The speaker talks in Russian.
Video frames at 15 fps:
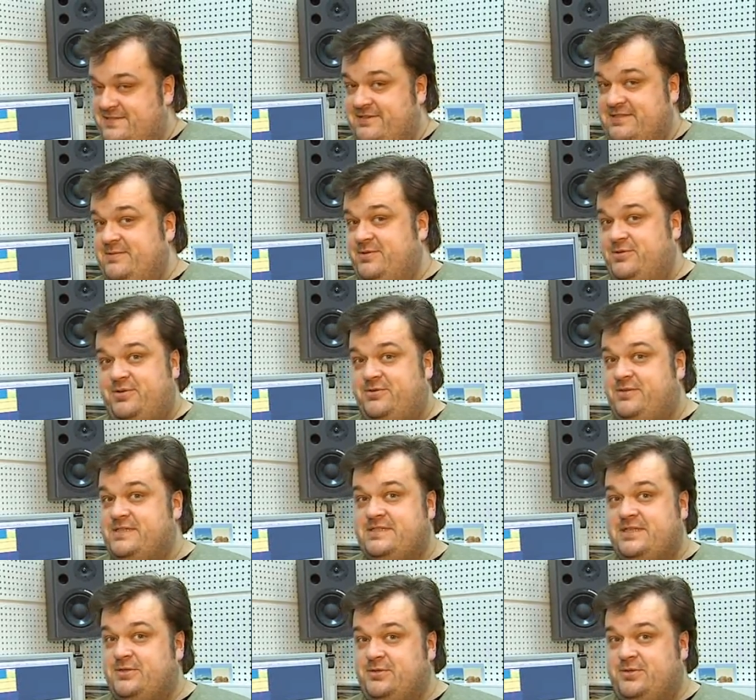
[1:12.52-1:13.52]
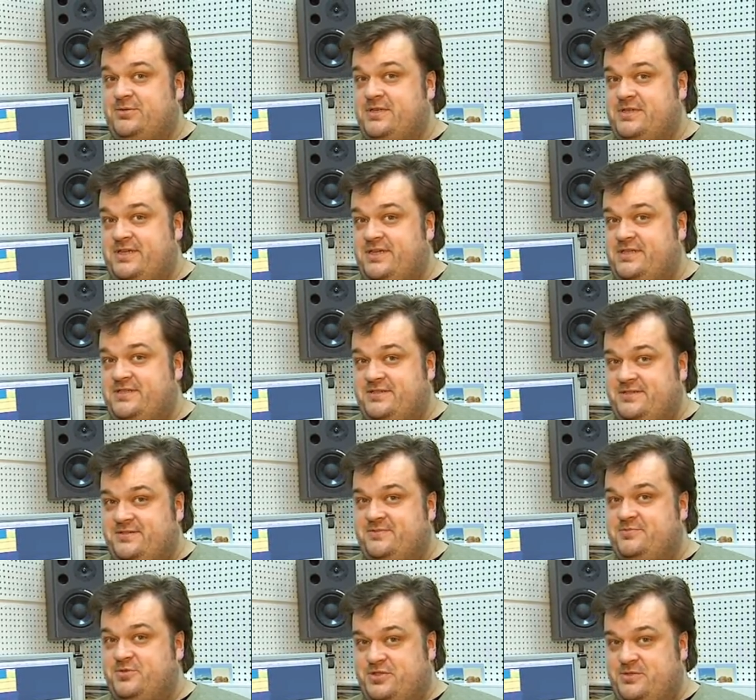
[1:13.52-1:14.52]
В этом туре у нас никто никуда не едет.
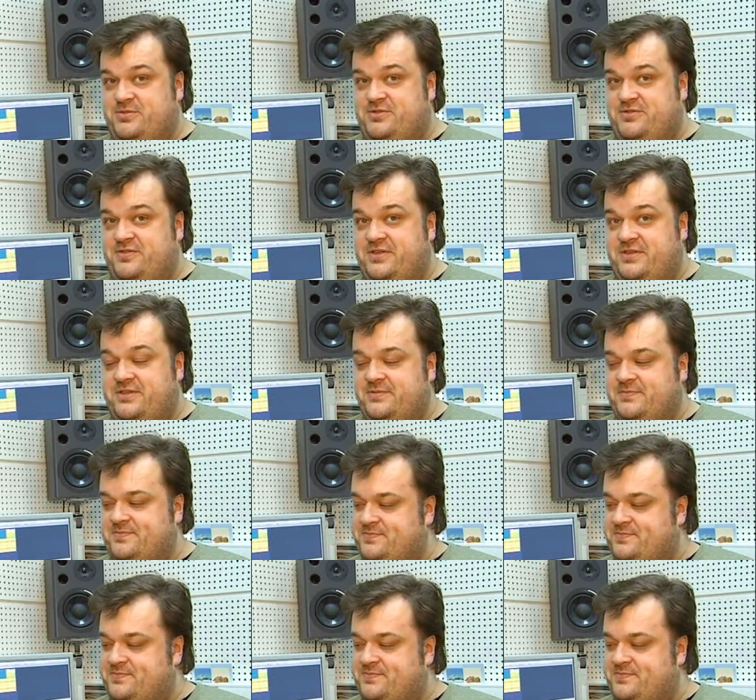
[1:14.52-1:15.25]
Можете быть уверены.